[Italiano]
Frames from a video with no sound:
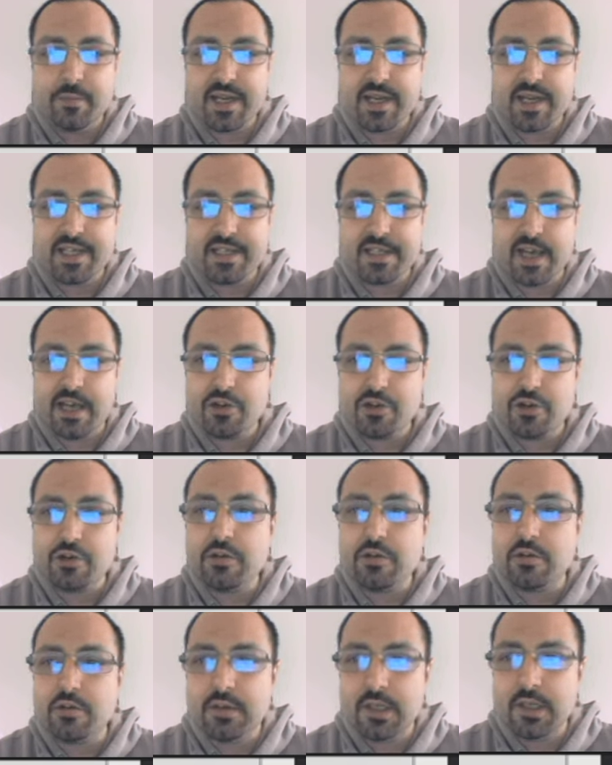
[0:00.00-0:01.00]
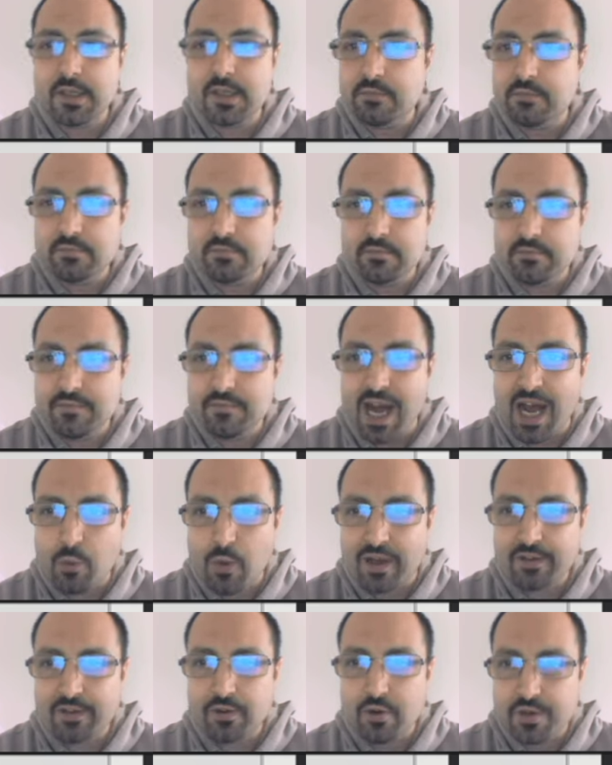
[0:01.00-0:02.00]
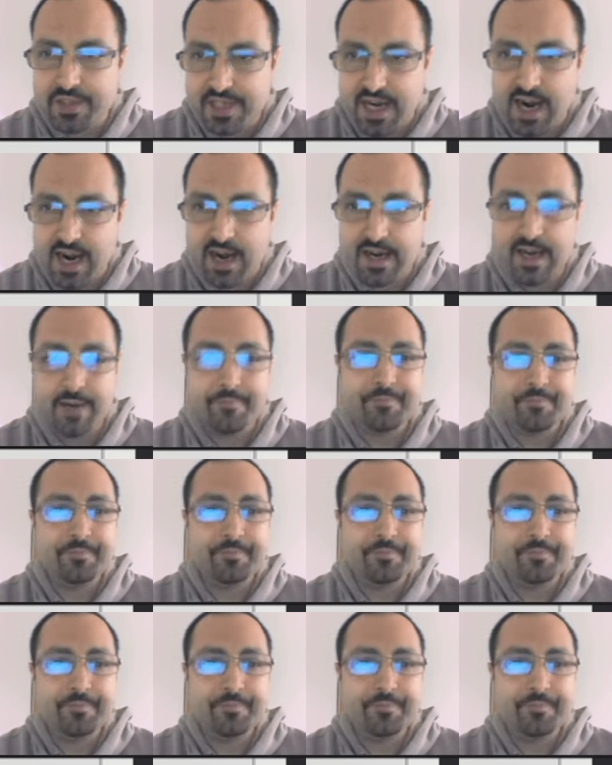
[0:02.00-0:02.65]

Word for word: passaggio ehm, alquanto strana.